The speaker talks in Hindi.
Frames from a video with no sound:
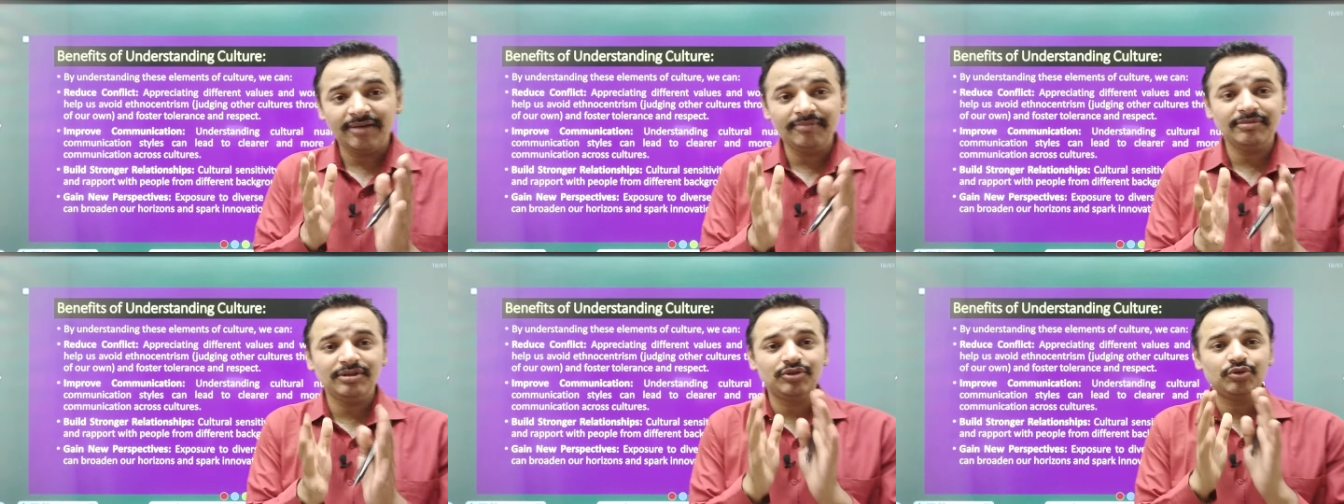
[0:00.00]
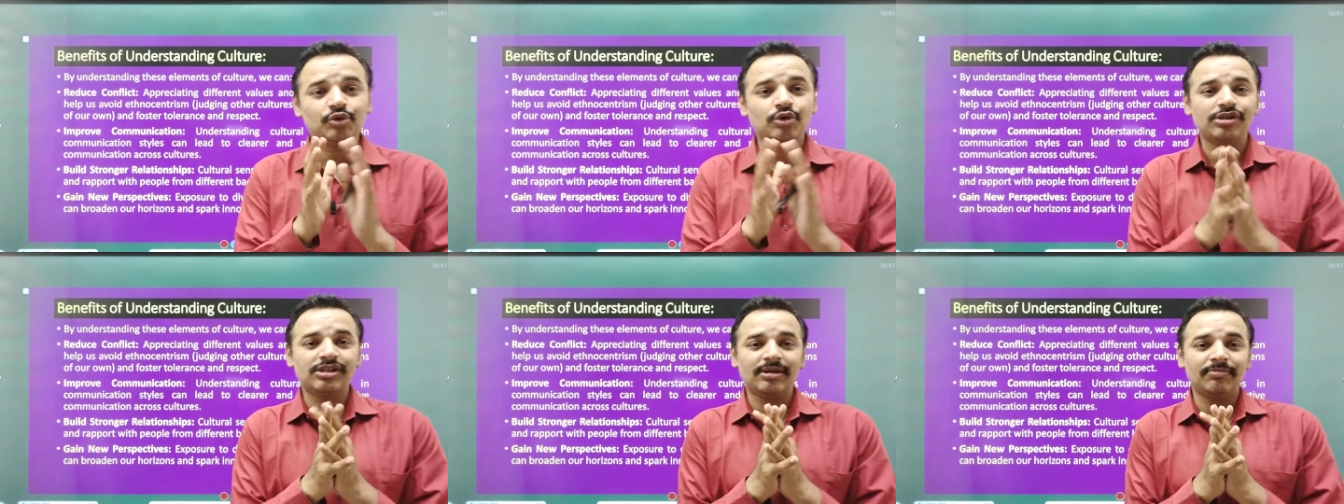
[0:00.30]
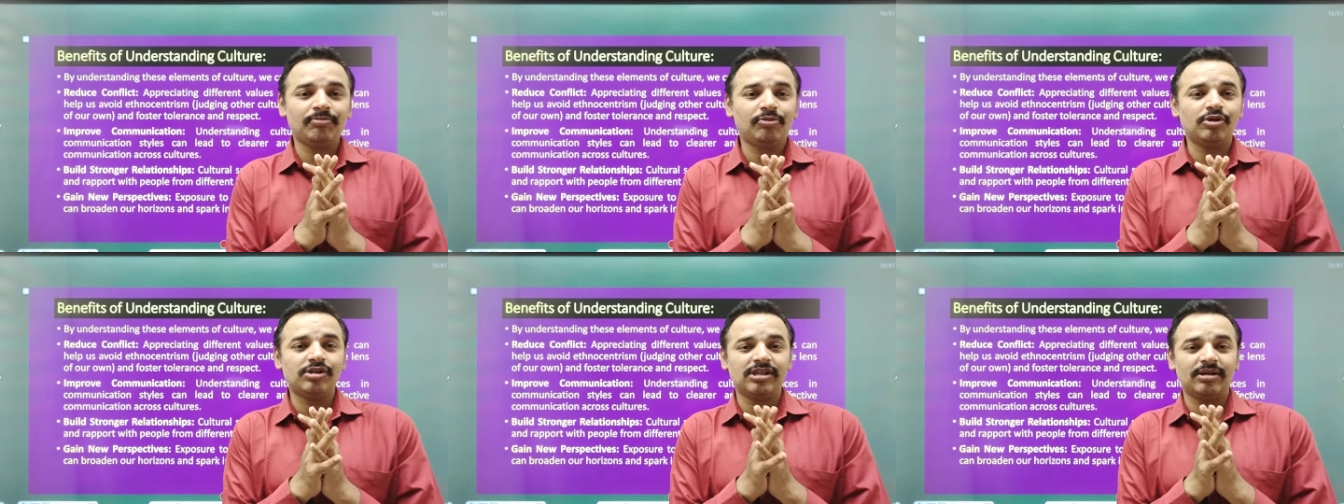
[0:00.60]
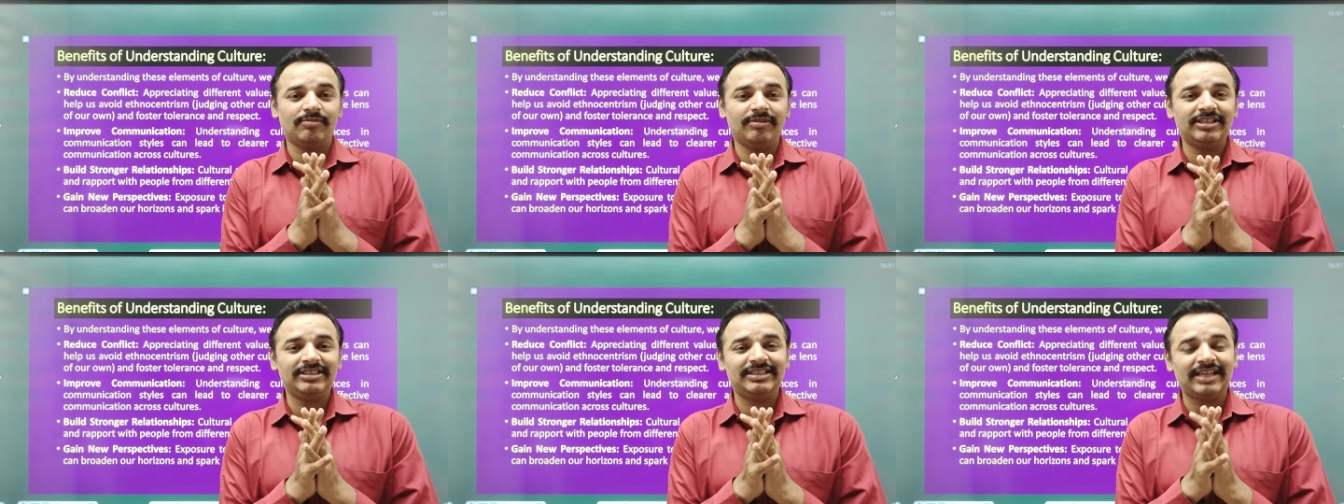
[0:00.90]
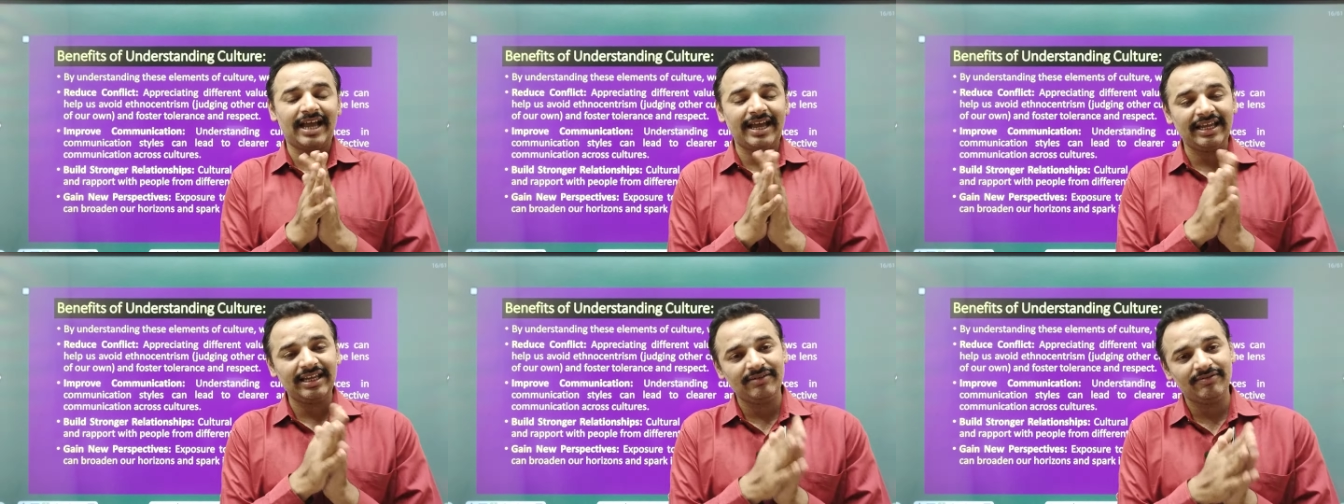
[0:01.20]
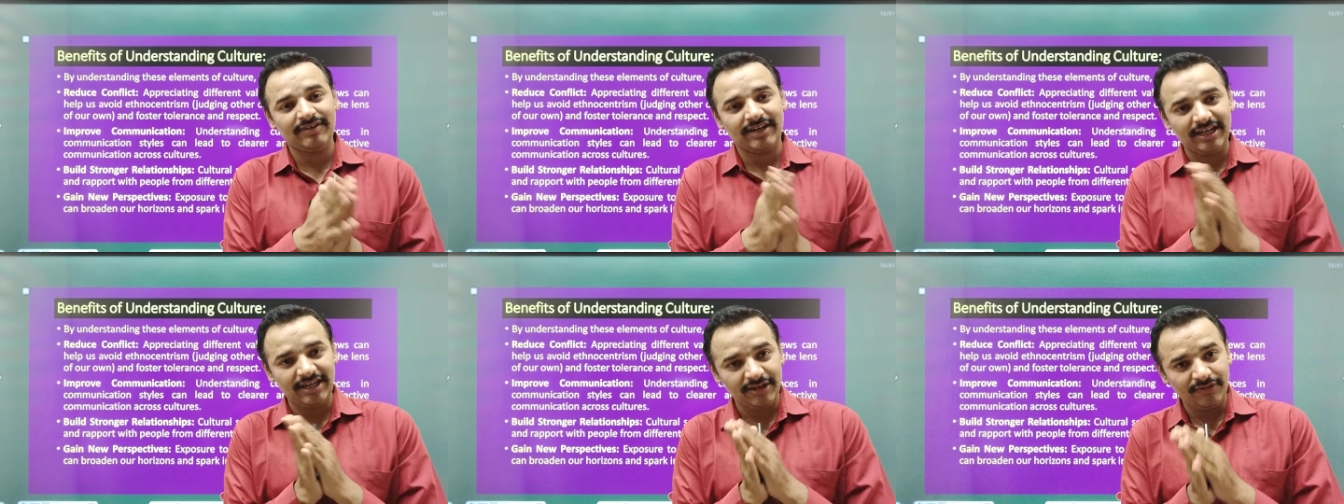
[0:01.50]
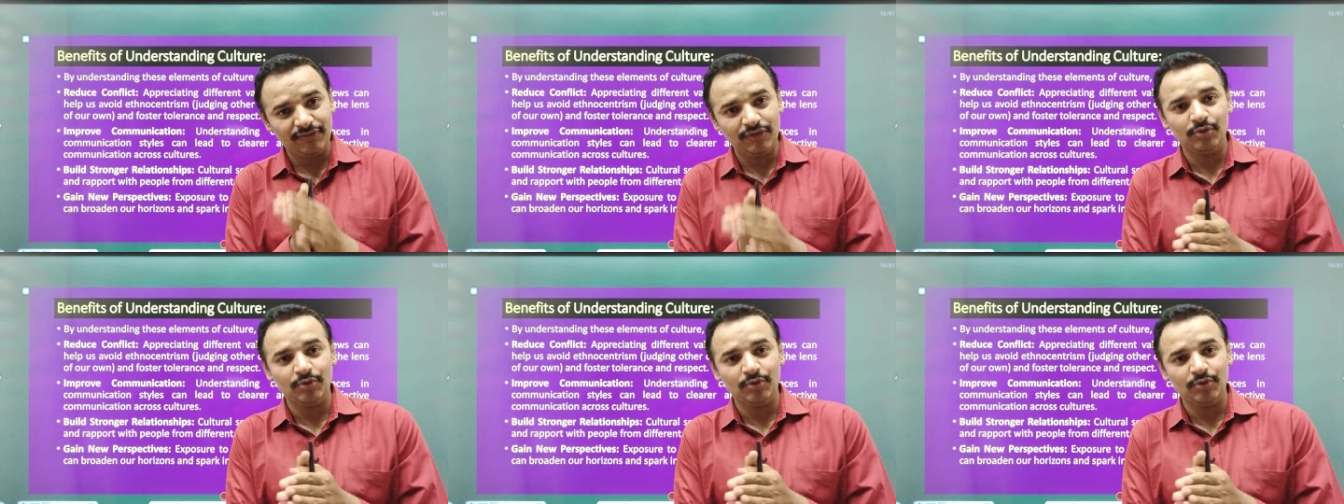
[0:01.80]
हम इसको सबको समझ जाए कि वर्ल्ड